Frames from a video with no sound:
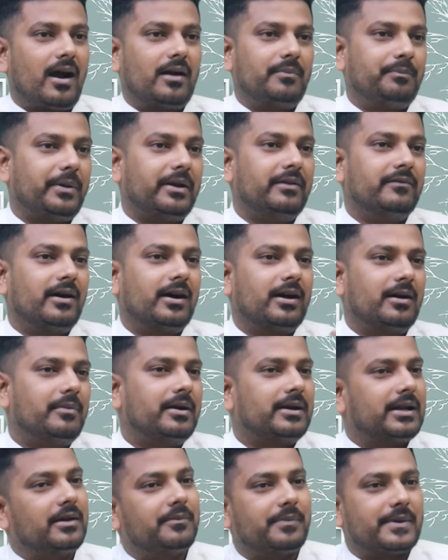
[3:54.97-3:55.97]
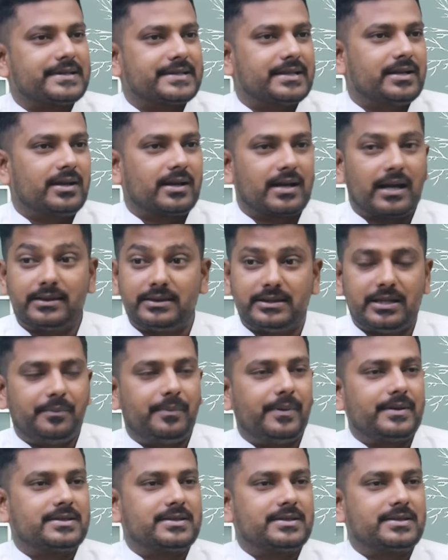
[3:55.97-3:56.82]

நான் பின் வாங்க மாட்டேன்னு பேசுறாரு கத்தி